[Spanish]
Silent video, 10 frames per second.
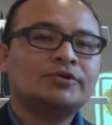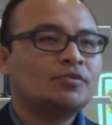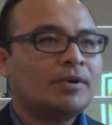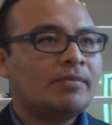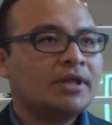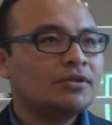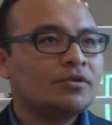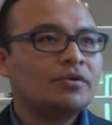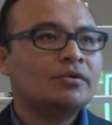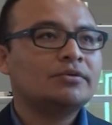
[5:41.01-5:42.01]
los
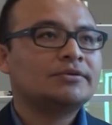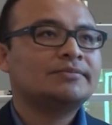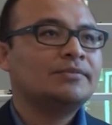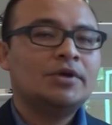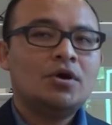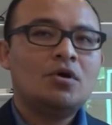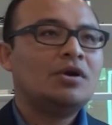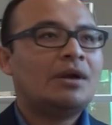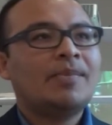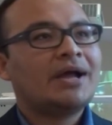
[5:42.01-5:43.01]
suplementos
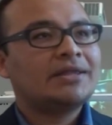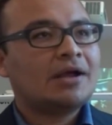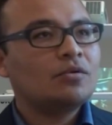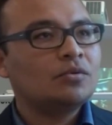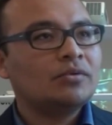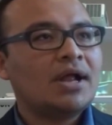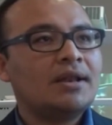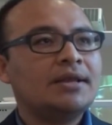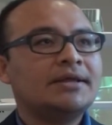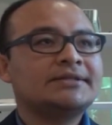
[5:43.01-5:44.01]
o las páginas
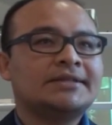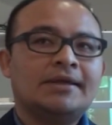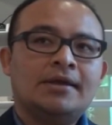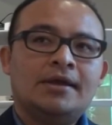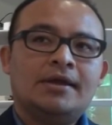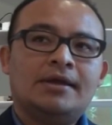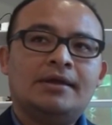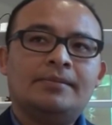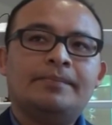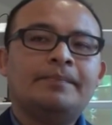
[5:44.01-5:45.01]
culturales,
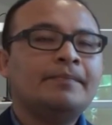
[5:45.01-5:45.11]
eh,